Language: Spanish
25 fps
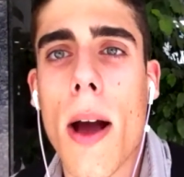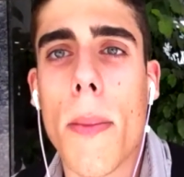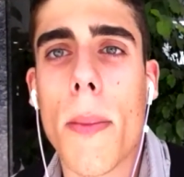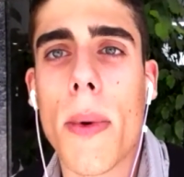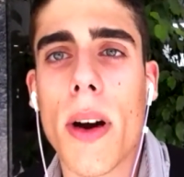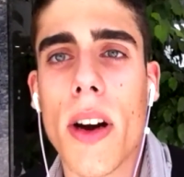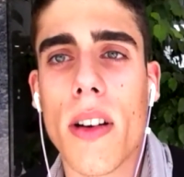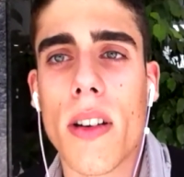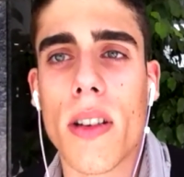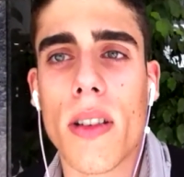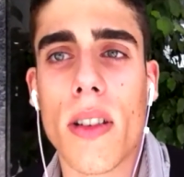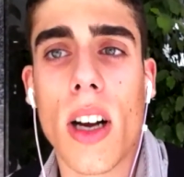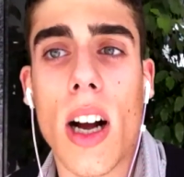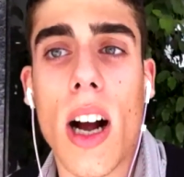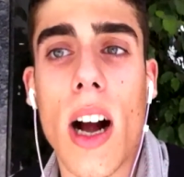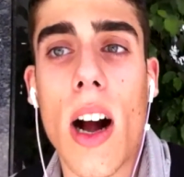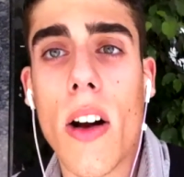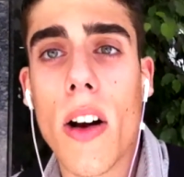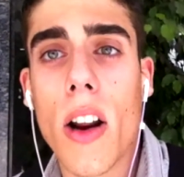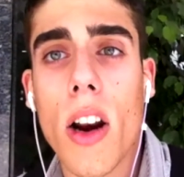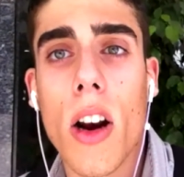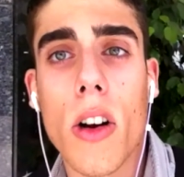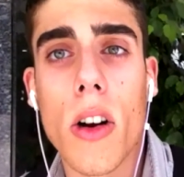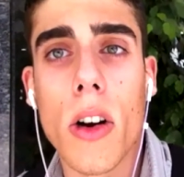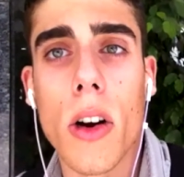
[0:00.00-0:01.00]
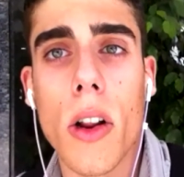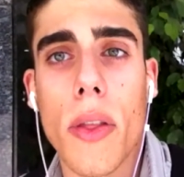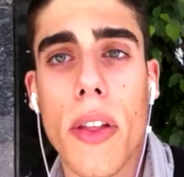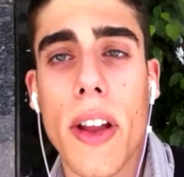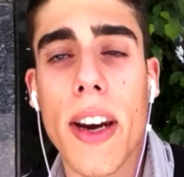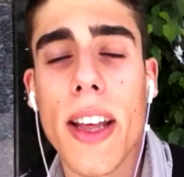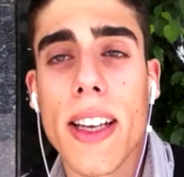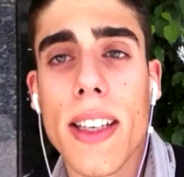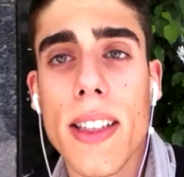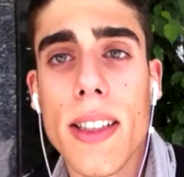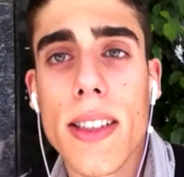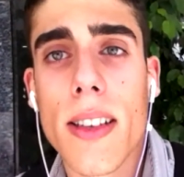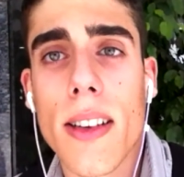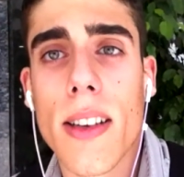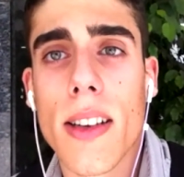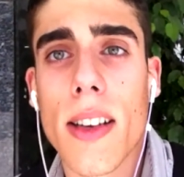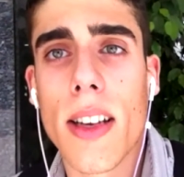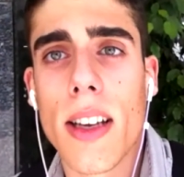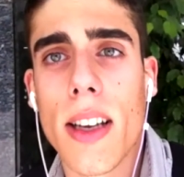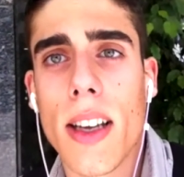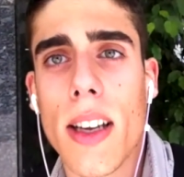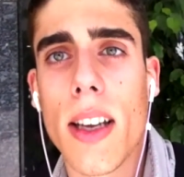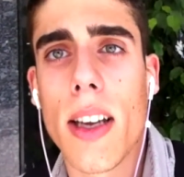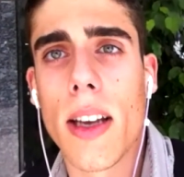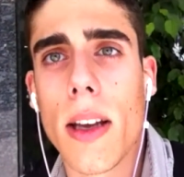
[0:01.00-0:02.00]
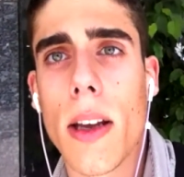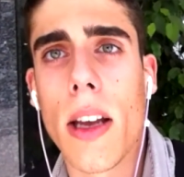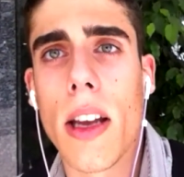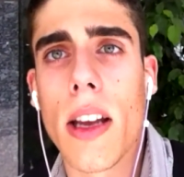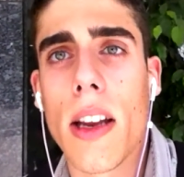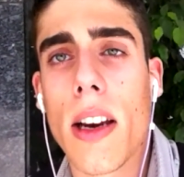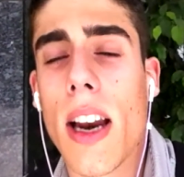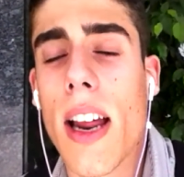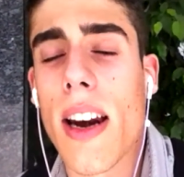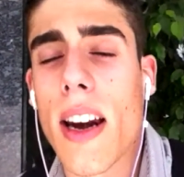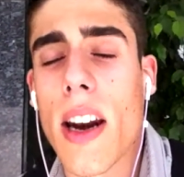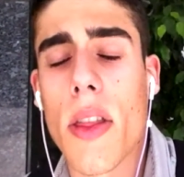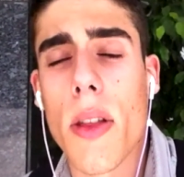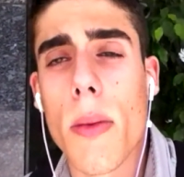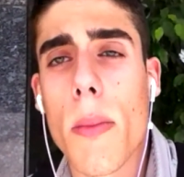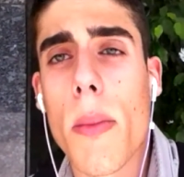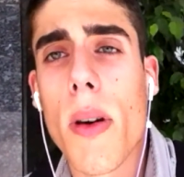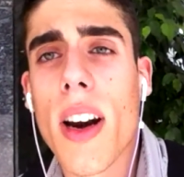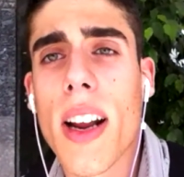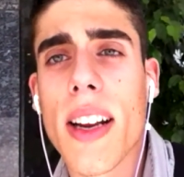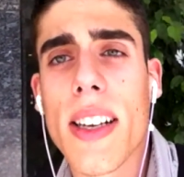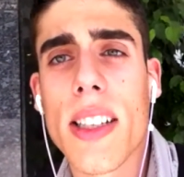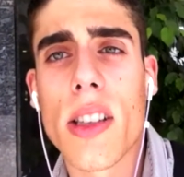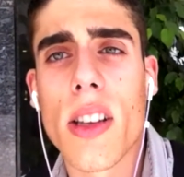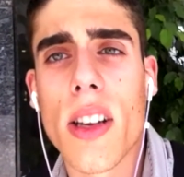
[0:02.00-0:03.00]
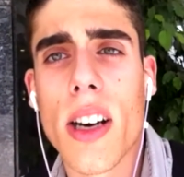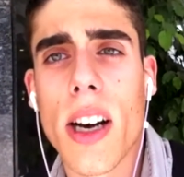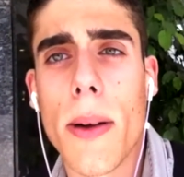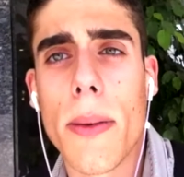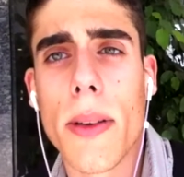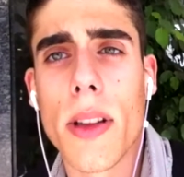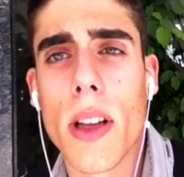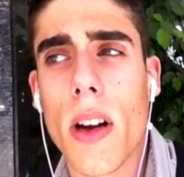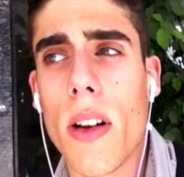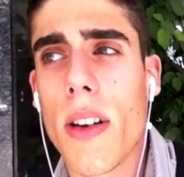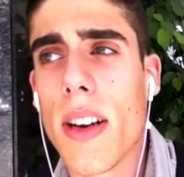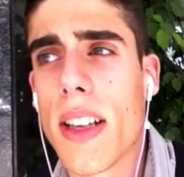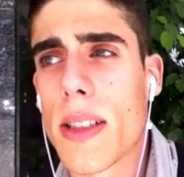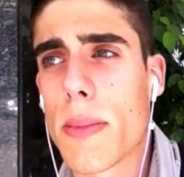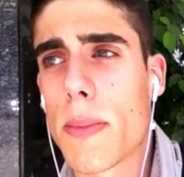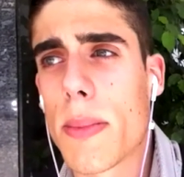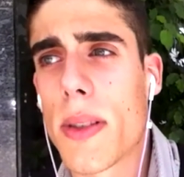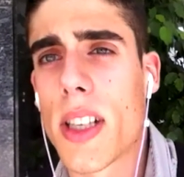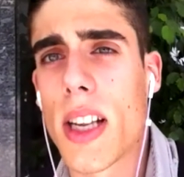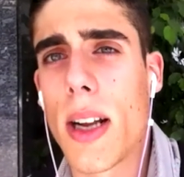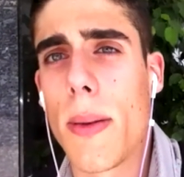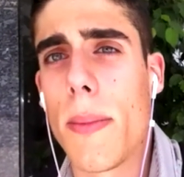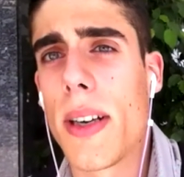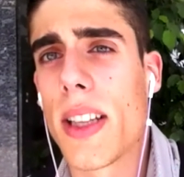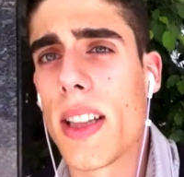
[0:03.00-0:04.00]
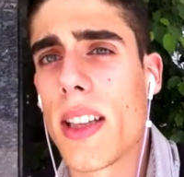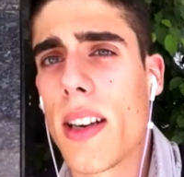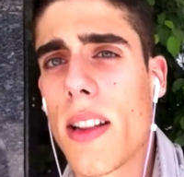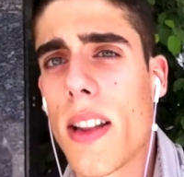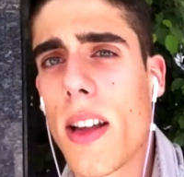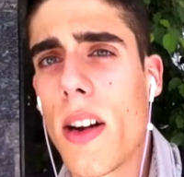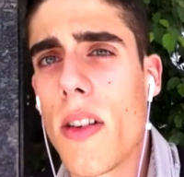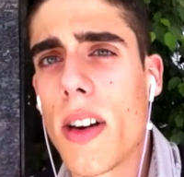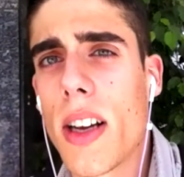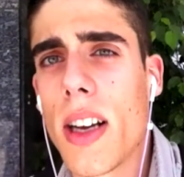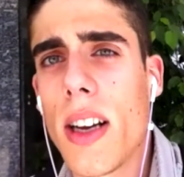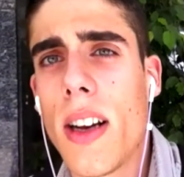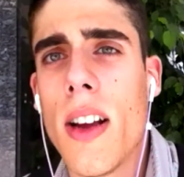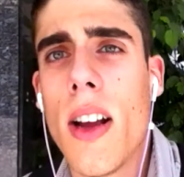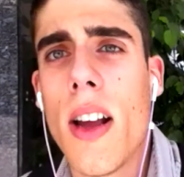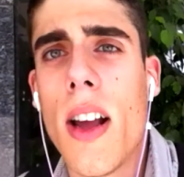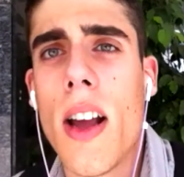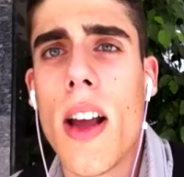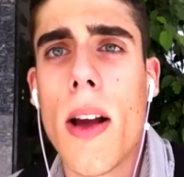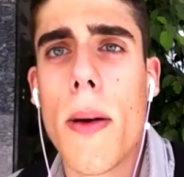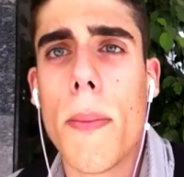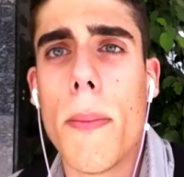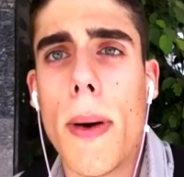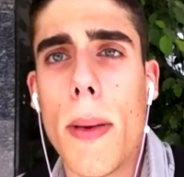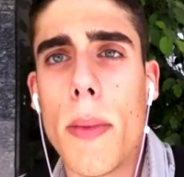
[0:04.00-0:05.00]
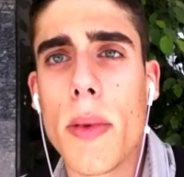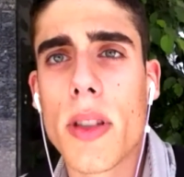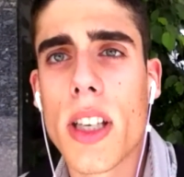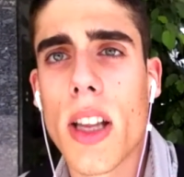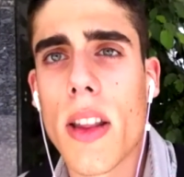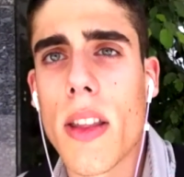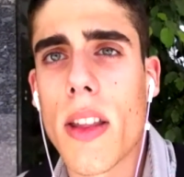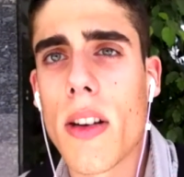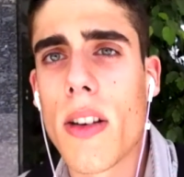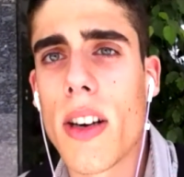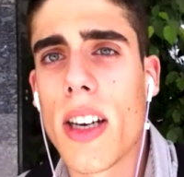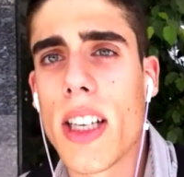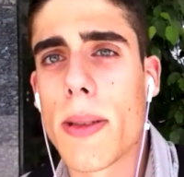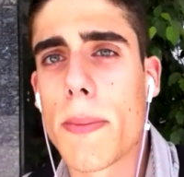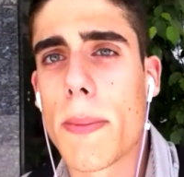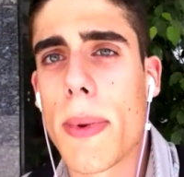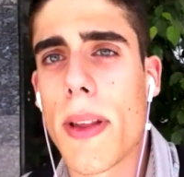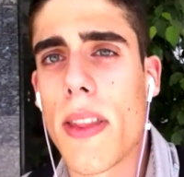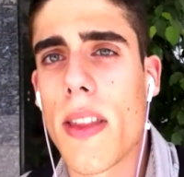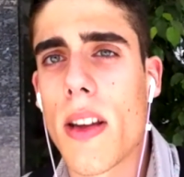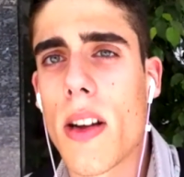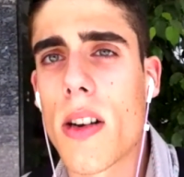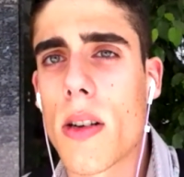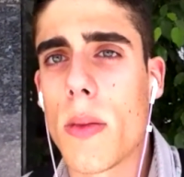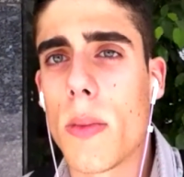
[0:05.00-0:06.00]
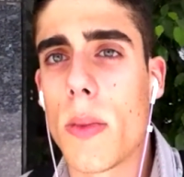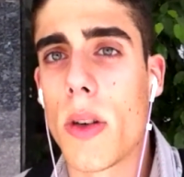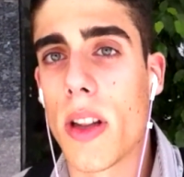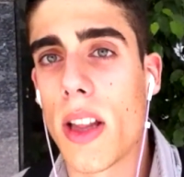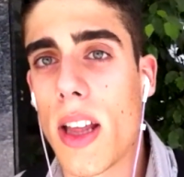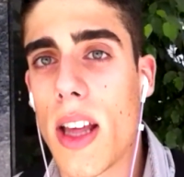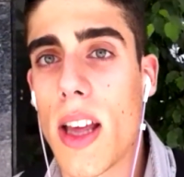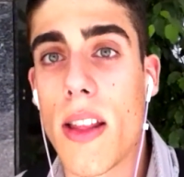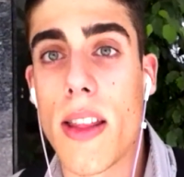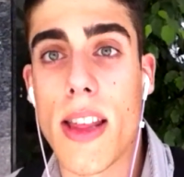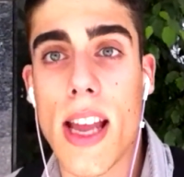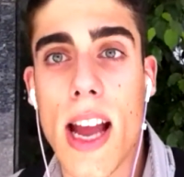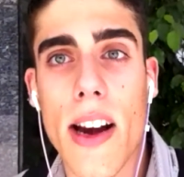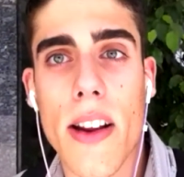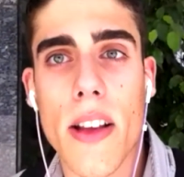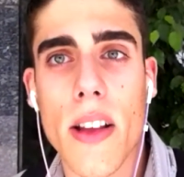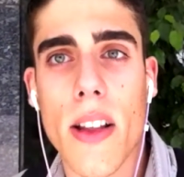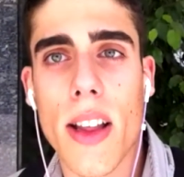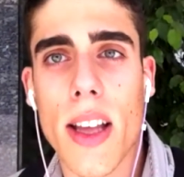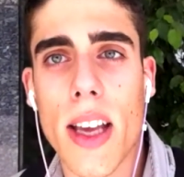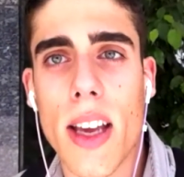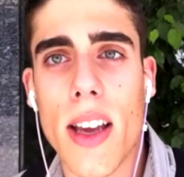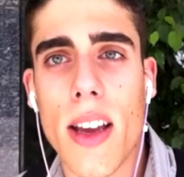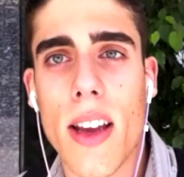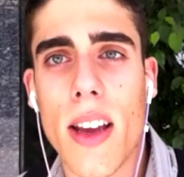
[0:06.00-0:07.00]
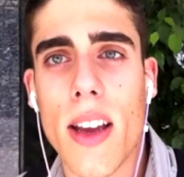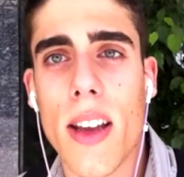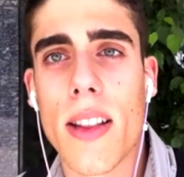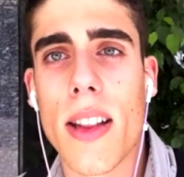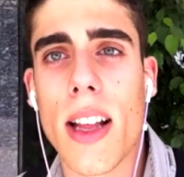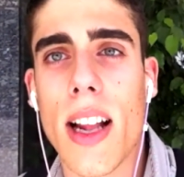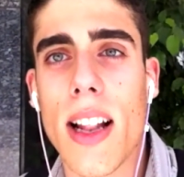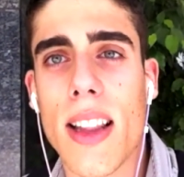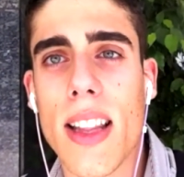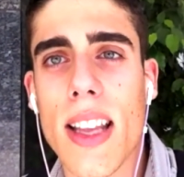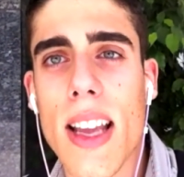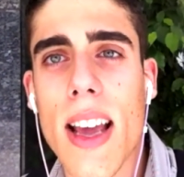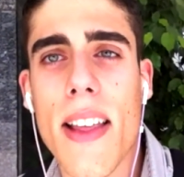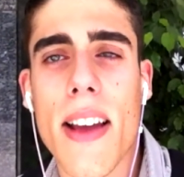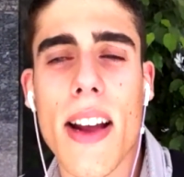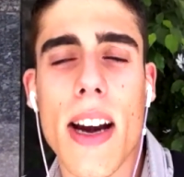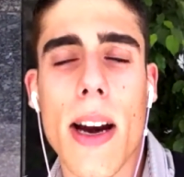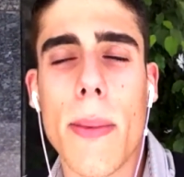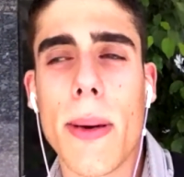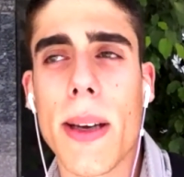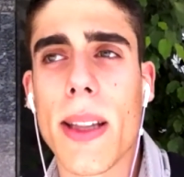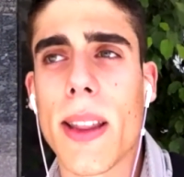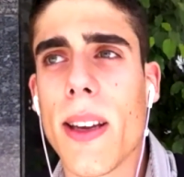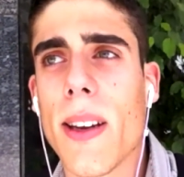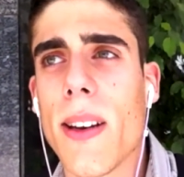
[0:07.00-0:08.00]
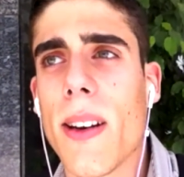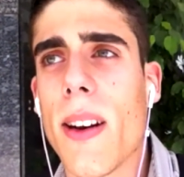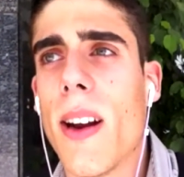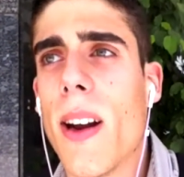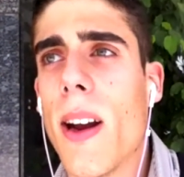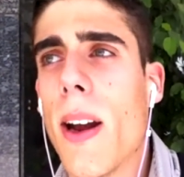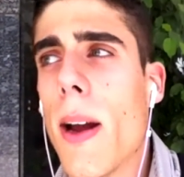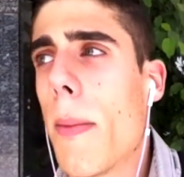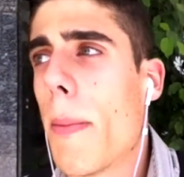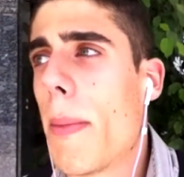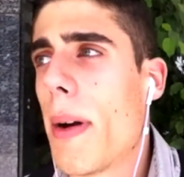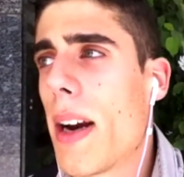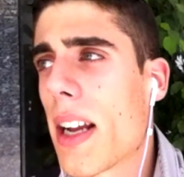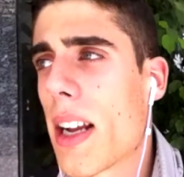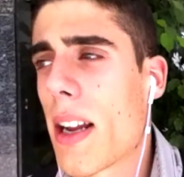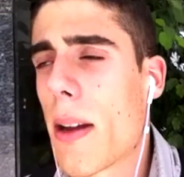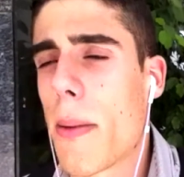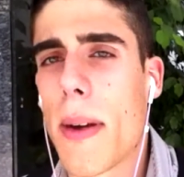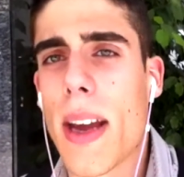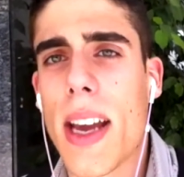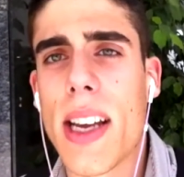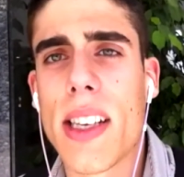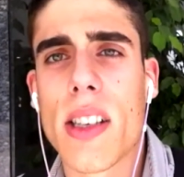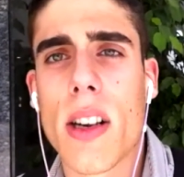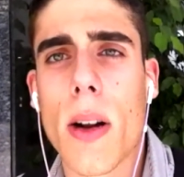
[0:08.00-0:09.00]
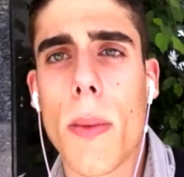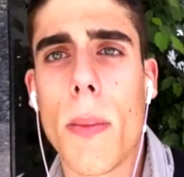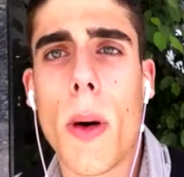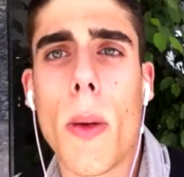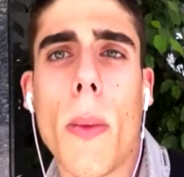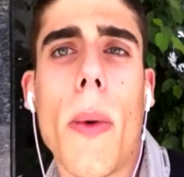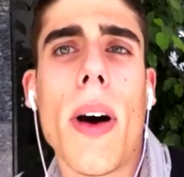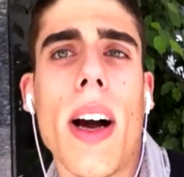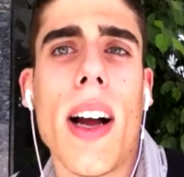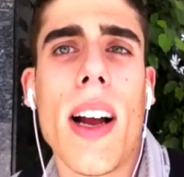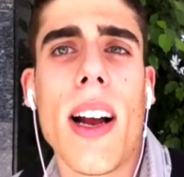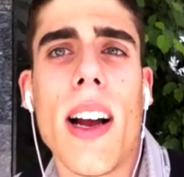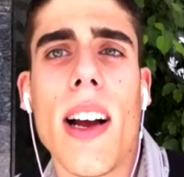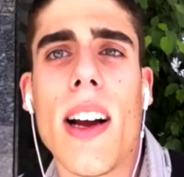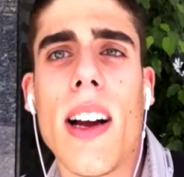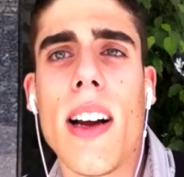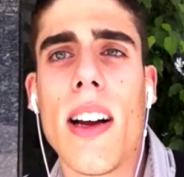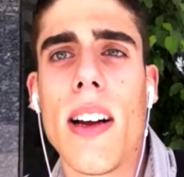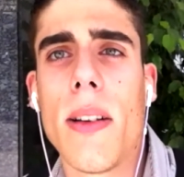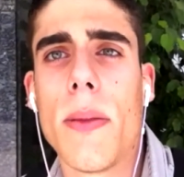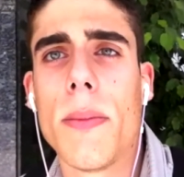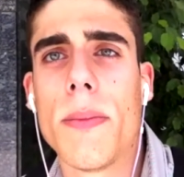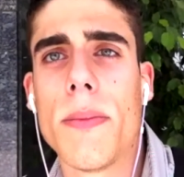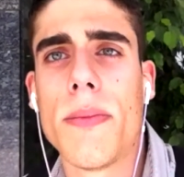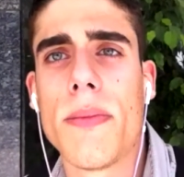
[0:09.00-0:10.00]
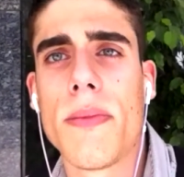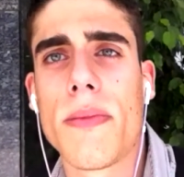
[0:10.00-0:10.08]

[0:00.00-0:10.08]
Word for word: Bueno, ahora lo conoceréis y la razón por la que estoy grabando ahora es porque a partir de ahora vamos a hacer una especie como de diario del día de grabación para que veáis cómo va